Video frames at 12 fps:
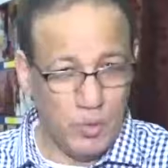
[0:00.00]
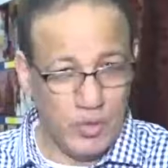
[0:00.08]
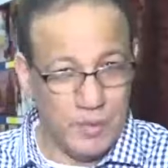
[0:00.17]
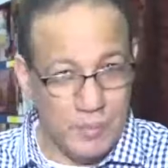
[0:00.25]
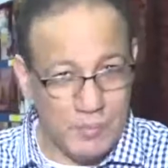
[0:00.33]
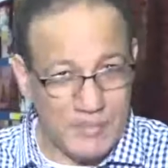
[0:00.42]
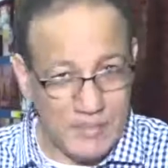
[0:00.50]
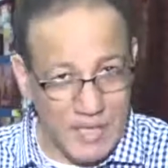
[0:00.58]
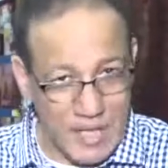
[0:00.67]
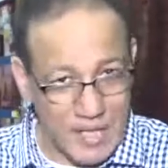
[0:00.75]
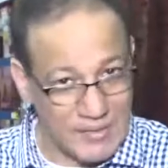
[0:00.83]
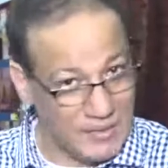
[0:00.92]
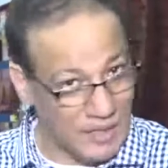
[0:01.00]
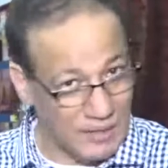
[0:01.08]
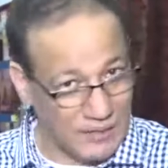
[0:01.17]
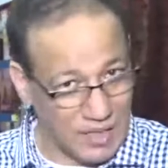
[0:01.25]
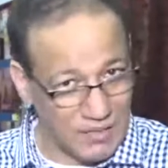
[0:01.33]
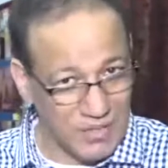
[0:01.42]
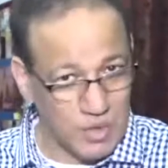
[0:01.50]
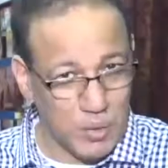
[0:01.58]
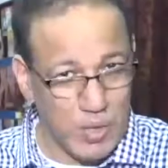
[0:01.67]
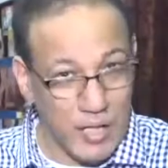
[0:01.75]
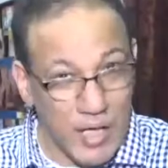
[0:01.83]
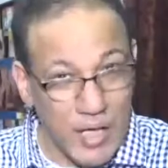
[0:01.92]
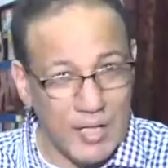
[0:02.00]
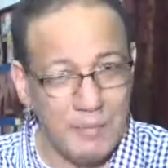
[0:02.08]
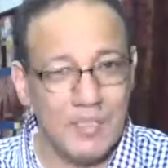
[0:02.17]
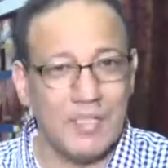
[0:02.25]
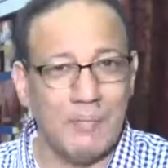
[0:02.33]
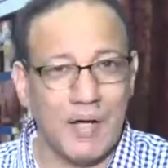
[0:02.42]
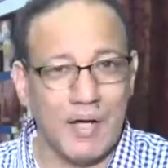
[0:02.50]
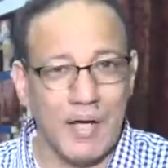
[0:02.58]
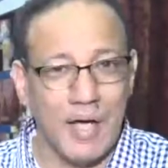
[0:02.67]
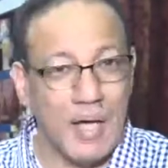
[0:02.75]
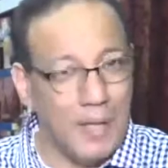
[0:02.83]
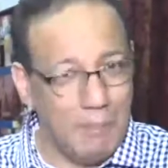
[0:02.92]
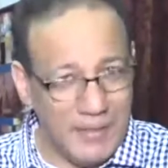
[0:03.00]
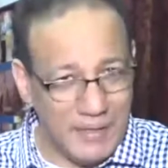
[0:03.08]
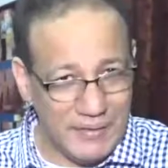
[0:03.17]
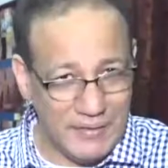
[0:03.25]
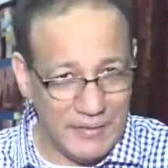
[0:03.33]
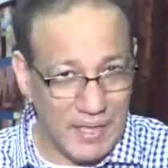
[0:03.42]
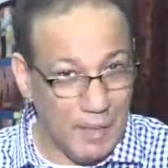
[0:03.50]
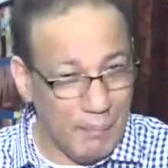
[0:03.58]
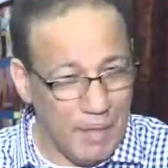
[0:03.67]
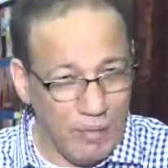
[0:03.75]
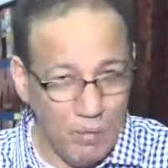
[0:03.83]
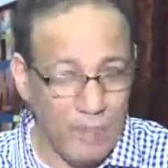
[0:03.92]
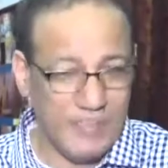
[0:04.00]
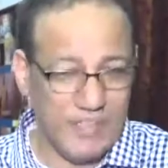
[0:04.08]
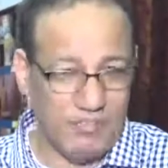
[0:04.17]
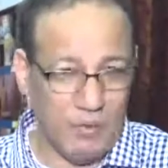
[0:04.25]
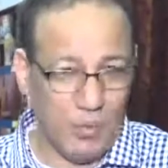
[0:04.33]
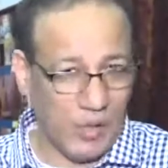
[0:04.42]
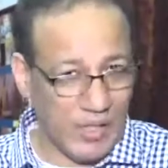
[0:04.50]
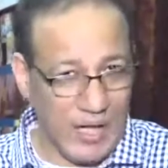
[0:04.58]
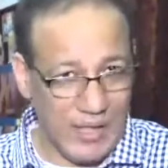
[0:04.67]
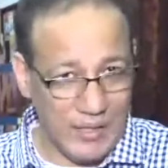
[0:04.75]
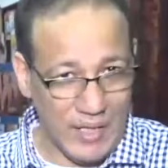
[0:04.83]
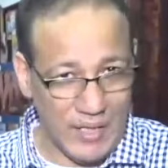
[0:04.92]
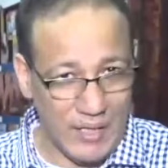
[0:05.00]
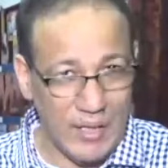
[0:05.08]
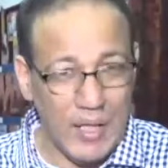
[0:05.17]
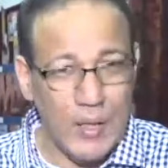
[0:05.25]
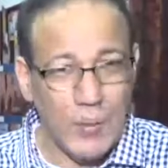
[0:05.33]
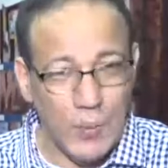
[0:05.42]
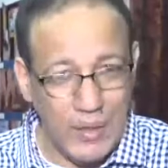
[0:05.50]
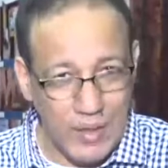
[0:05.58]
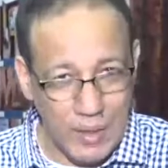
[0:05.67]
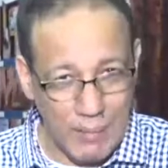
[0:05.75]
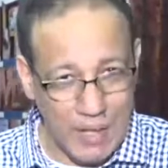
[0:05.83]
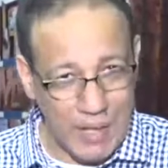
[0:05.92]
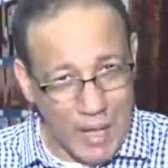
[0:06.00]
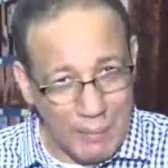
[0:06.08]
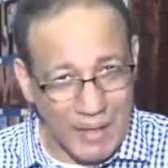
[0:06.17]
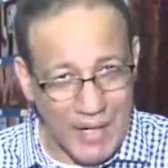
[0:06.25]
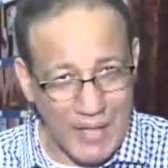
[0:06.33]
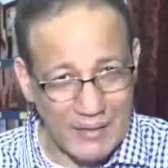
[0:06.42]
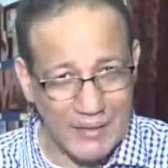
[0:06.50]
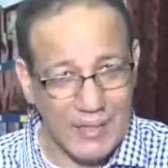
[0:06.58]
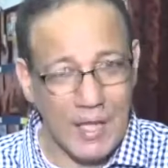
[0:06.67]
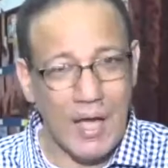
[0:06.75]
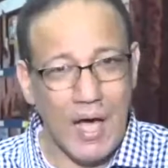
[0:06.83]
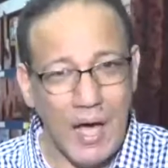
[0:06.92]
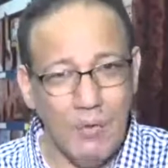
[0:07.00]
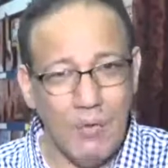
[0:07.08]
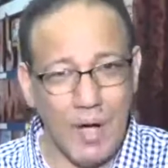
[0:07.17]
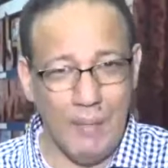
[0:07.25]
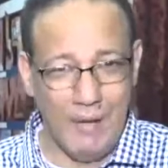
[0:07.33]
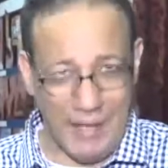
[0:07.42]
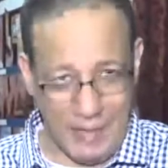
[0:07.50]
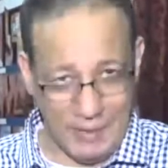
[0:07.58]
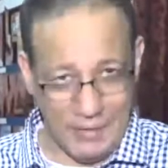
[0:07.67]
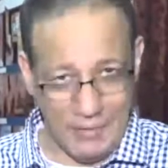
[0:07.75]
كوري بامتياز اعترف الشعراء لبنت البراء بالندية بل وبالتفوق أحيانا كلما أبرعت أو أبهرت